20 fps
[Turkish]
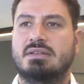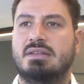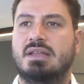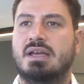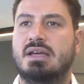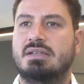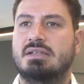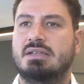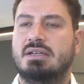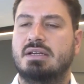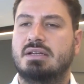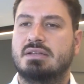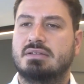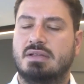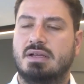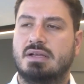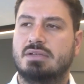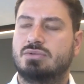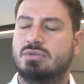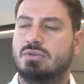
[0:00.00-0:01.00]
der.
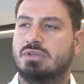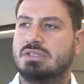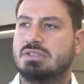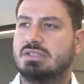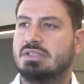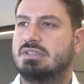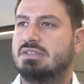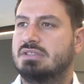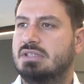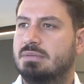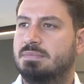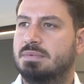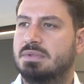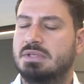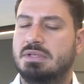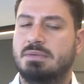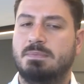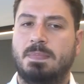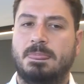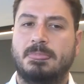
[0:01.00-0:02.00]
Daha sonra satış
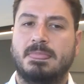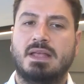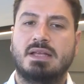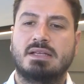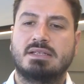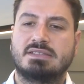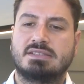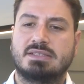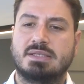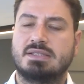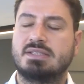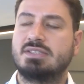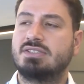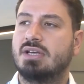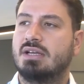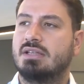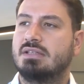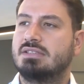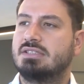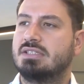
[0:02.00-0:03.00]
yapılır.
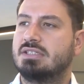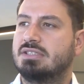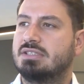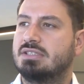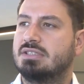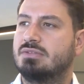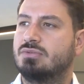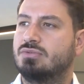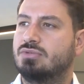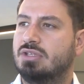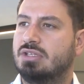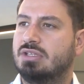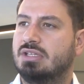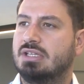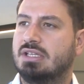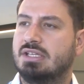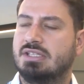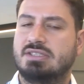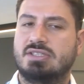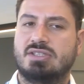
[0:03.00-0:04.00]
Satış alıcı kişinin
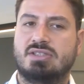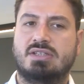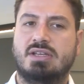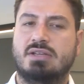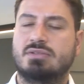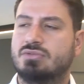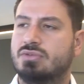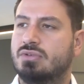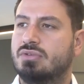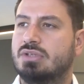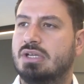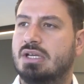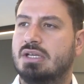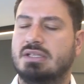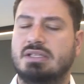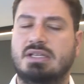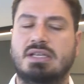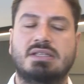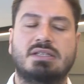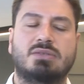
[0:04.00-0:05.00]
üzerine geçtikten sonra
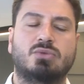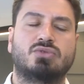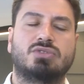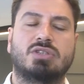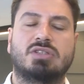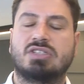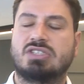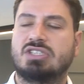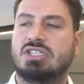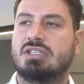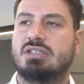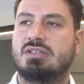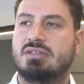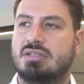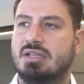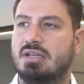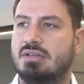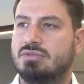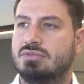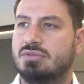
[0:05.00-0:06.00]
yeni ruhsatı
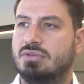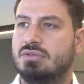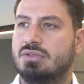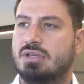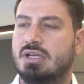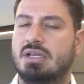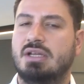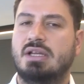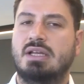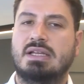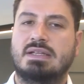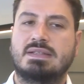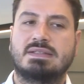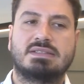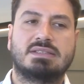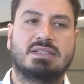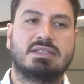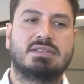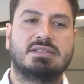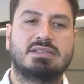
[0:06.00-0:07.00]
çıktıktan sonra
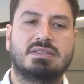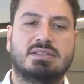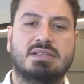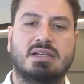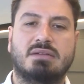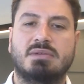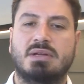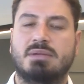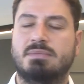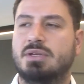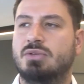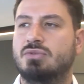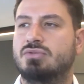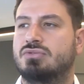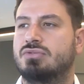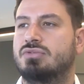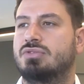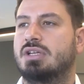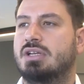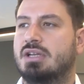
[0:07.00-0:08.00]
satıcı tamamen
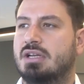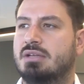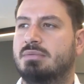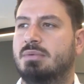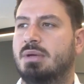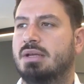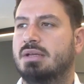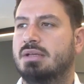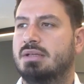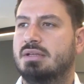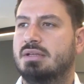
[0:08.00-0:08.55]
üstünden araba